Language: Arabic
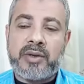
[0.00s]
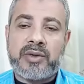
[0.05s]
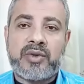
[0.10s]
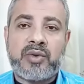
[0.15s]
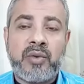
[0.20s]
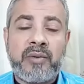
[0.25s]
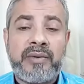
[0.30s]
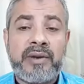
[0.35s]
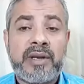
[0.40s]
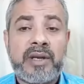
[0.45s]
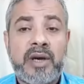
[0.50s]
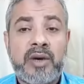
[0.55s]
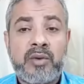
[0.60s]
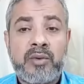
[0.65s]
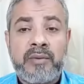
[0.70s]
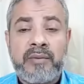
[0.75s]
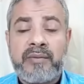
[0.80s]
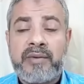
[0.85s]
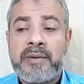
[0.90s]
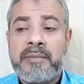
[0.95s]
صوف
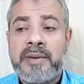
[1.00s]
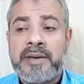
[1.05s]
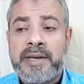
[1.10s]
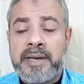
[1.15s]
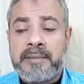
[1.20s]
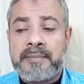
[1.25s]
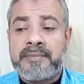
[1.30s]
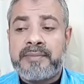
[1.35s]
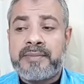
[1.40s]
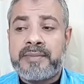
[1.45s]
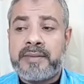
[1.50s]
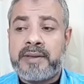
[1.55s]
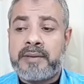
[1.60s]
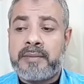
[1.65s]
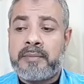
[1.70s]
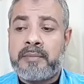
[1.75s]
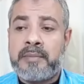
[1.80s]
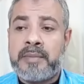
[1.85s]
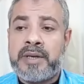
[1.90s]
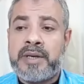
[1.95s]
الخروف في المنام
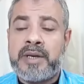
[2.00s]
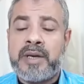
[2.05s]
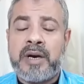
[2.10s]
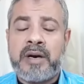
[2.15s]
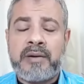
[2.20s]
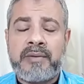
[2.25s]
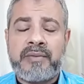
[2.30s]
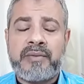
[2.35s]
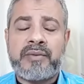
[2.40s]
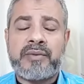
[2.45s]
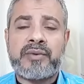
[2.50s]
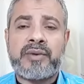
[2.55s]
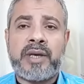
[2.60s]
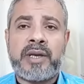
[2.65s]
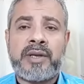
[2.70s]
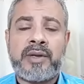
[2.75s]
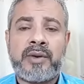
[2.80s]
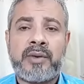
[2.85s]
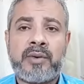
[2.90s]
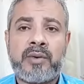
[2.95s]
من
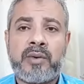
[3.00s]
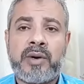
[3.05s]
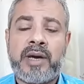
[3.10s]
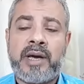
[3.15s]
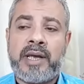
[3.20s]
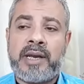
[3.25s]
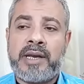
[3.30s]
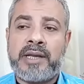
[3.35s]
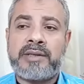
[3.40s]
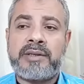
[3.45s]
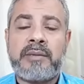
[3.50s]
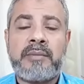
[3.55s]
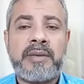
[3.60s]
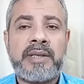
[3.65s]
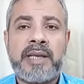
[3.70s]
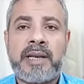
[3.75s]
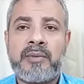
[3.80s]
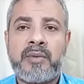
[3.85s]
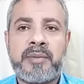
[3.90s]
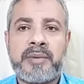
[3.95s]
أفضل الرؤى التي
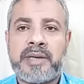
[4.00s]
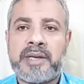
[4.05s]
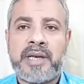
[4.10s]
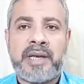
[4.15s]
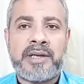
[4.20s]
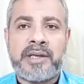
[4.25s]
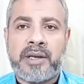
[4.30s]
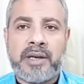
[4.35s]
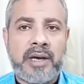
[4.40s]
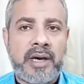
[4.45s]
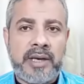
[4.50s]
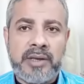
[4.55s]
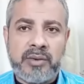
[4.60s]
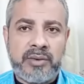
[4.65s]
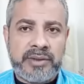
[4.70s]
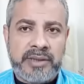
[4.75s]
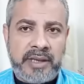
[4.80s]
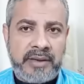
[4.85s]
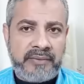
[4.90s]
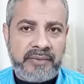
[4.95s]
من الممكن أن يراها أي
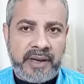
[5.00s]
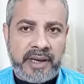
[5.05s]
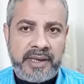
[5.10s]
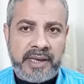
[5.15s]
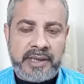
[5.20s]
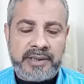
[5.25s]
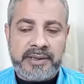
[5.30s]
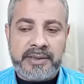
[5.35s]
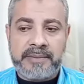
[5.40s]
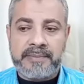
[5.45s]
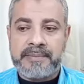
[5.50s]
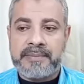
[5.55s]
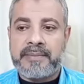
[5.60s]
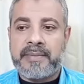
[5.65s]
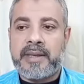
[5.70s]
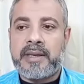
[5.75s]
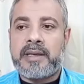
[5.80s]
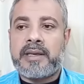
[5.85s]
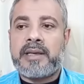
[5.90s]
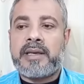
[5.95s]
إنسان في حياته
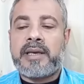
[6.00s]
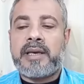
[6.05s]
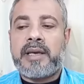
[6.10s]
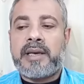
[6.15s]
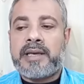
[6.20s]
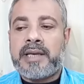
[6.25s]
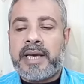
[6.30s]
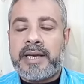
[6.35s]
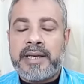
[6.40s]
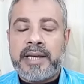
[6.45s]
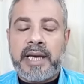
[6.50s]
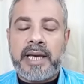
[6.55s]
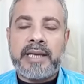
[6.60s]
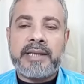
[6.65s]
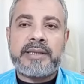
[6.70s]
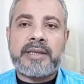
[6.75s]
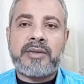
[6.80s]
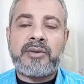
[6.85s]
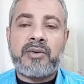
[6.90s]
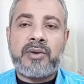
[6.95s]

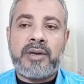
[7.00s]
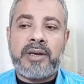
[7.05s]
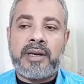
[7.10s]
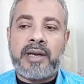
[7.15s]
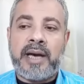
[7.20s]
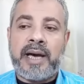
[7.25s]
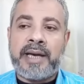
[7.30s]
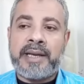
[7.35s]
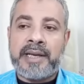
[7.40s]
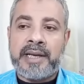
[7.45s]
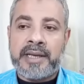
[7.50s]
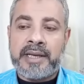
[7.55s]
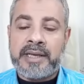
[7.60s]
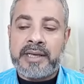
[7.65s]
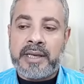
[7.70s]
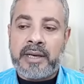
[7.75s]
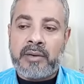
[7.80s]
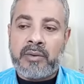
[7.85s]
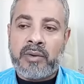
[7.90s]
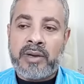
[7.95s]
لأنها تدل على
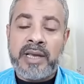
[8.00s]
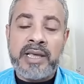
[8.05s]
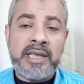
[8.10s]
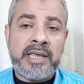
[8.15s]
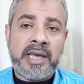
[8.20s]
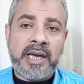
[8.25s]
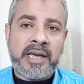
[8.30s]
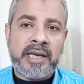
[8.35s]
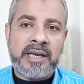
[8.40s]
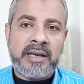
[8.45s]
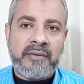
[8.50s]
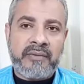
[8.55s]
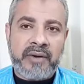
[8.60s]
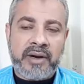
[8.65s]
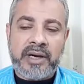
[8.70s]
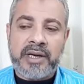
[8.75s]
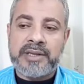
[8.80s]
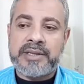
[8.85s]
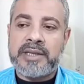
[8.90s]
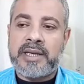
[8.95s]
الغنى وليس غنى
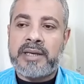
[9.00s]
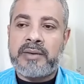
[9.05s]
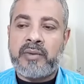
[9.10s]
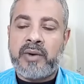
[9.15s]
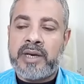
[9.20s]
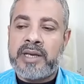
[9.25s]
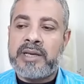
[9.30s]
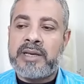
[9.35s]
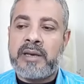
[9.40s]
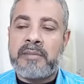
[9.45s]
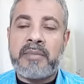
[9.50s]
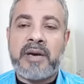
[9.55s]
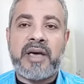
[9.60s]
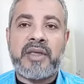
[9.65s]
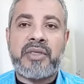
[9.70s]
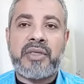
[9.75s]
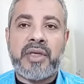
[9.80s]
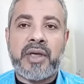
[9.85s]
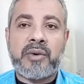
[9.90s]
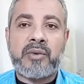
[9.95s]
فقط
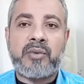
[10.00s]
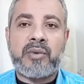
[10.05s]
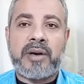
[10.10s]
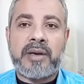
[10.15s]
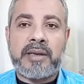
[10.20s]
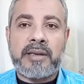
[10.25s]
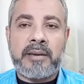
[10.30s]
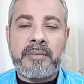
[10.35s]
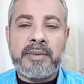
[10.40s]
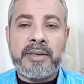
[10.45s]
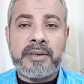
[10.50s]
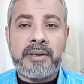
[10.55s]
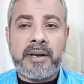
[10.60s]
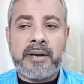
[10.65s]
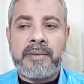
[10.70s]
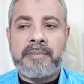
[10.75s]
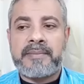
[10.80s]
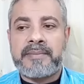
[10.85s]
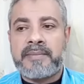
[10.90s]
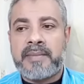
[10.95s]
وإنما ثروة
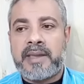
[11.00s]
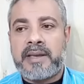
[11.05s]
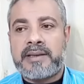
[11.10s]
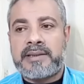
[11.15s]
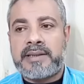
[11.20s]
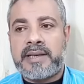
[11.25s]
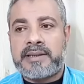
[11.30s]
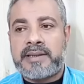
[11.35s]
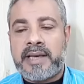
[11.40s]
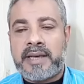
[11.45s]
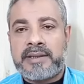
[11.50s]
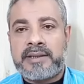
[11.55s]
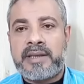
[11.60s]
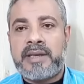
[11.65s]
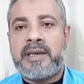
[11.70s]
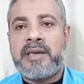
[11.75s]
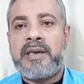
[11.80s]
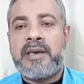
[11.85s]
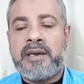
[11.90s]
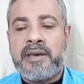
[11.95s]
كبيرة
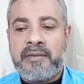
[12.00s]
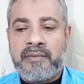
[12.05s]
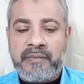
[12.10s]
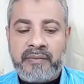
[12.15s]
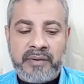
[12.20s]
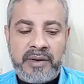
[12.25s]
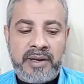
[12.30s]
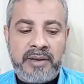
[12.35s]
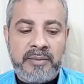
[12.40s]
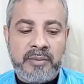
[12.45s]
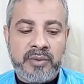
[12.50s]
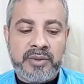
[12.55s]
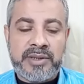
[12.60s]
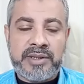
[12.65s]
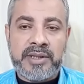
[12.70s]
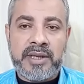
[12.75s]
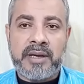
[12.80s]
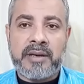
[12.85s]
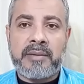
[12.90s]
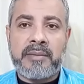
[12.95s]
ستأتيه في
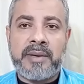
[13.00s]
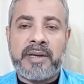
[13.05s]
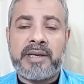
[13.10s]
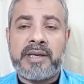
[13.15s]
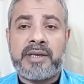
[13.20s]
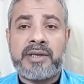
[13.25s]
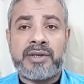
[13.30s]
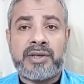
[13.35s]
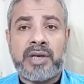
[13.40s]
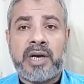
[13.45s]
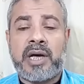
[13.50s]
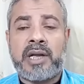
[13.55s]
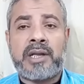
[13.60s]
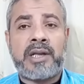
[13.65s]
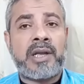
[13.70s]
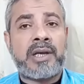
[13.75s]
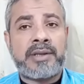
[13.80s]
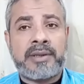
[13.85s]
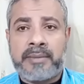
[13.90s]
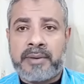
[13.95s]
المستقبل إن شاء
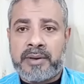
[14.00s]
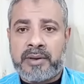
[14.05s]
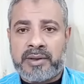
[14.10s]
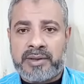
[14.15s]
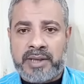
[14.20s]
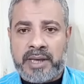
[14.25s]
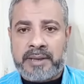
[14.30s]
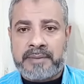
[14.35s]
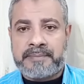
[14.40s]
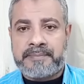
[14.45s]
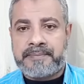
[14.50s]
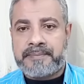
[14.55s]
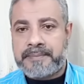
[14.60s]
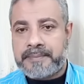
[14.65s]
الله تبارك وتعالى